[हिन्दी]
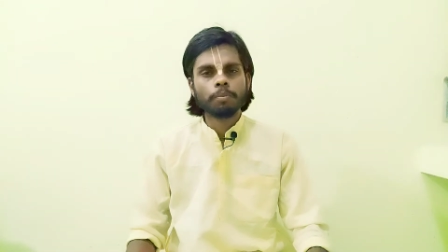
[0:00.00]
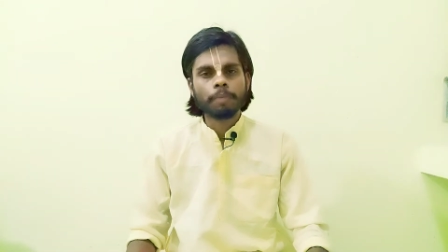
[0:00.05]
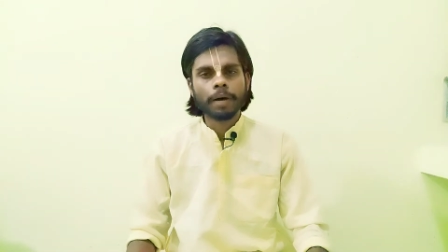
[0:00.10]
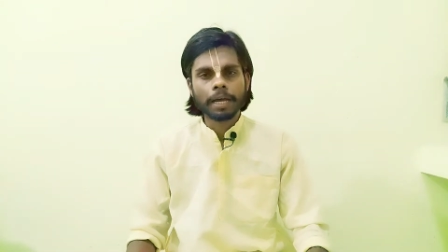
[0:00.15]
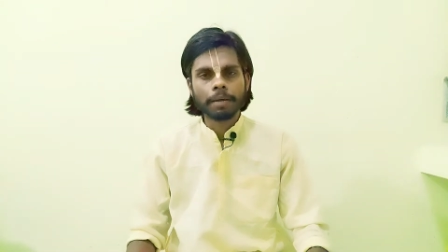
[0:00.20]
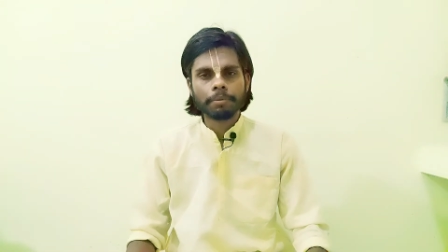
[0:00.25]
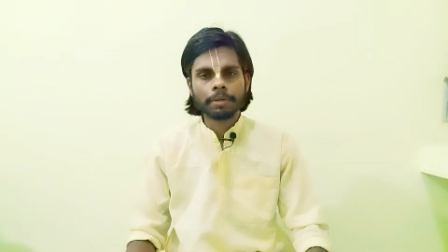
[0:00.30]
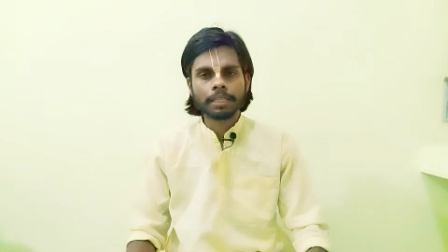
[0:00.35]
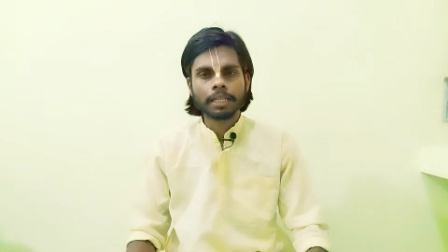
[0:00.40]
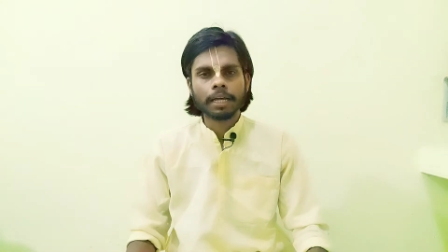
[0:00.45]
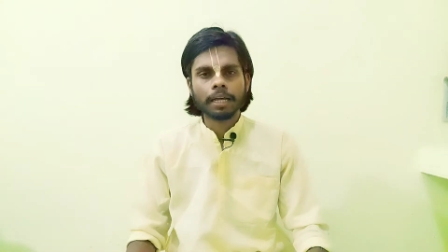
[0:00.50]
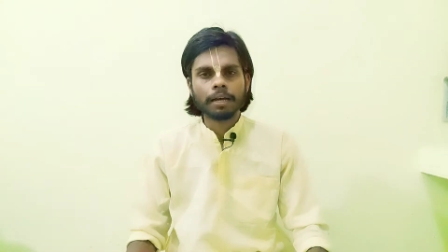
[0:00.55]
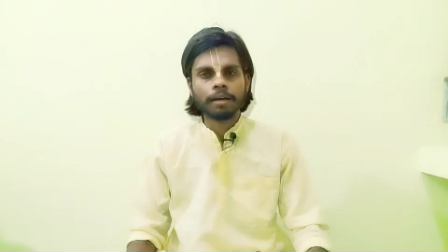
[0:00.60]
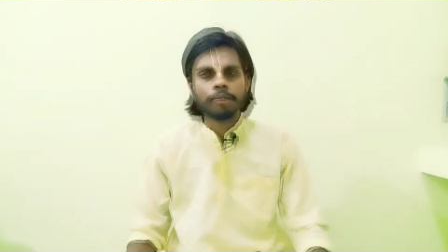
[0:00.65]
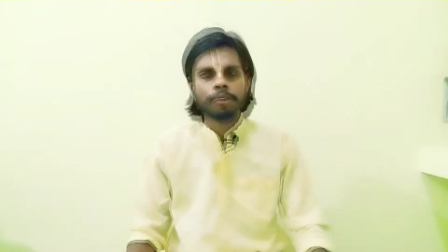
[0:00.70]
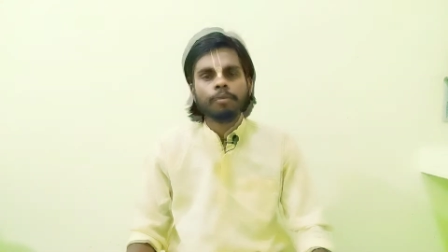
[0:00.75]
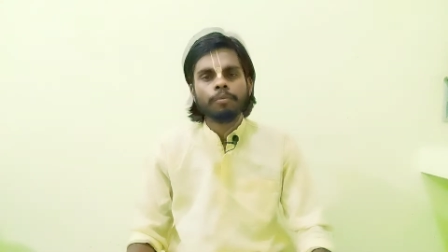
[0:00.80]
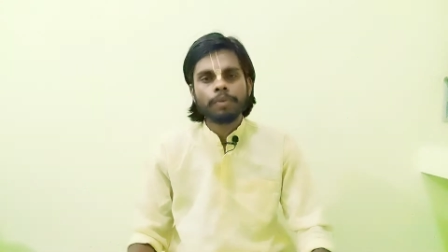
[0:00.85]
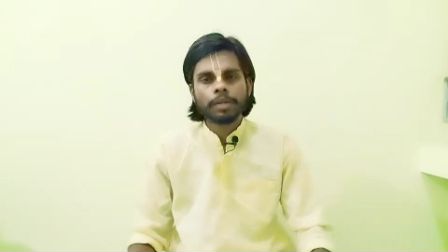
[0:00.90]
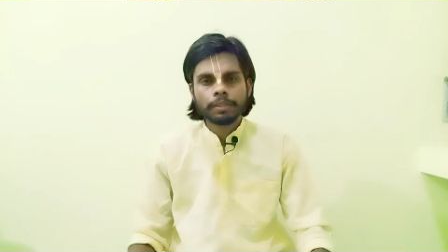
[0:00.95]
उपाय
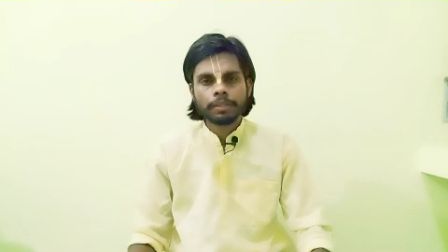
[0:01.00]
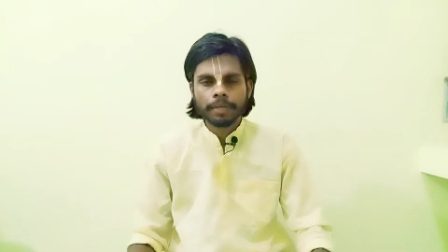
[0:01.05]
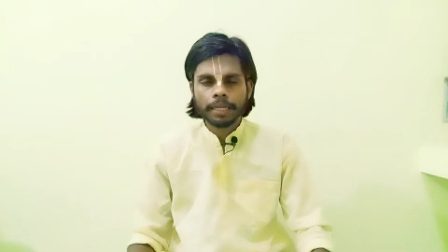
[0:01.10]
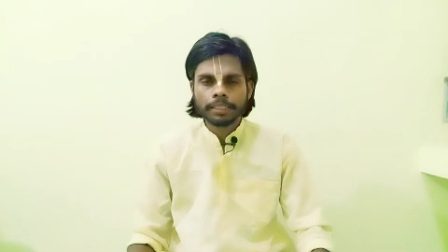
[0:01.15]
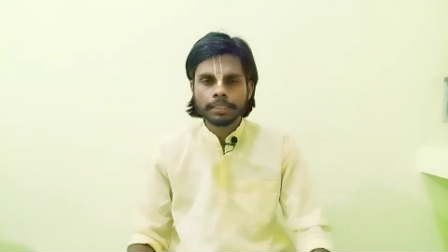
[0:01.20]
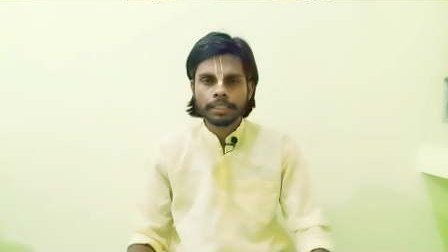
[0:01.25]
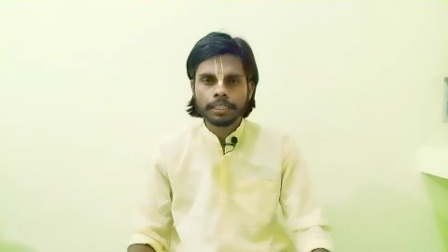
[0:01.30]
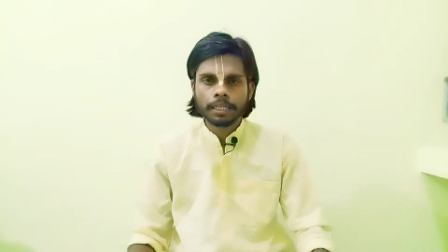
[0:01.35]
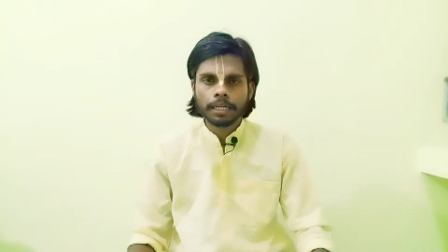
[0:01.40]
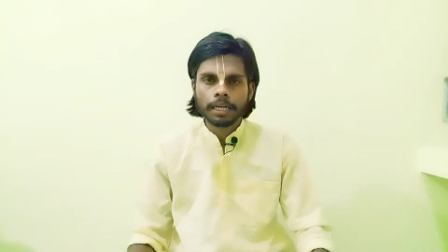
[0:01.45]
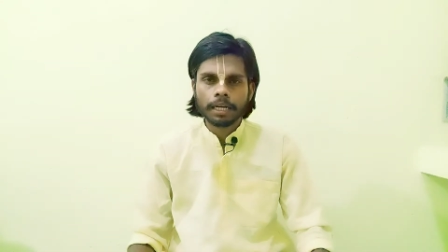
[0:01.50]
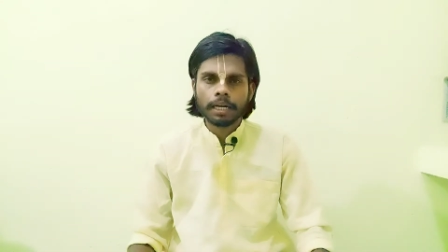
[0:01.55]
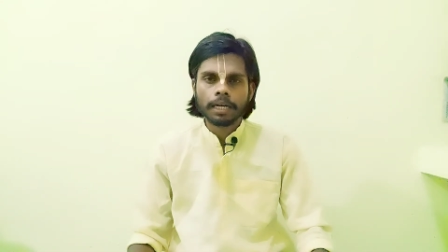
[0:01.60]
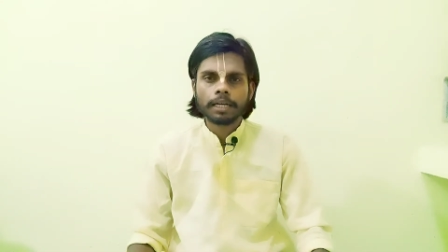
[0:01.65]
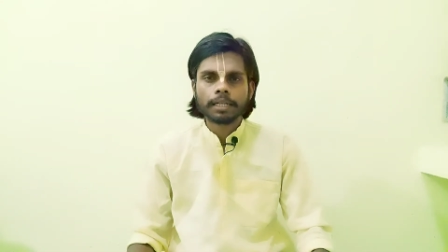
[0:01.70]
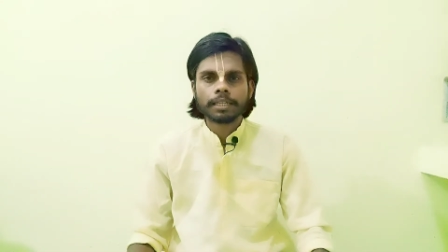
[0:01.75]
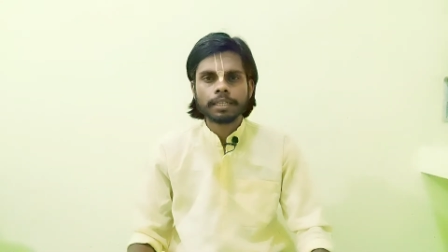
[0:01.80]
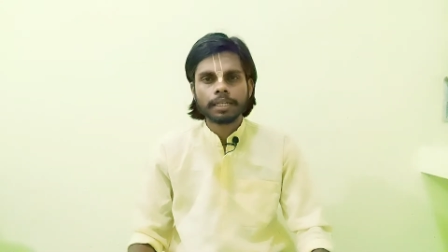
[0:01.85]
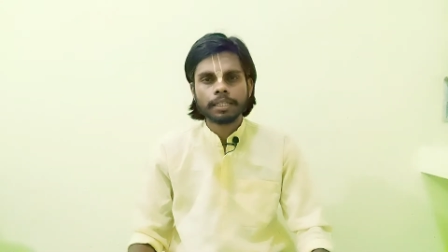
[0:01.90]
बताया वेद व्यास जी ने कहा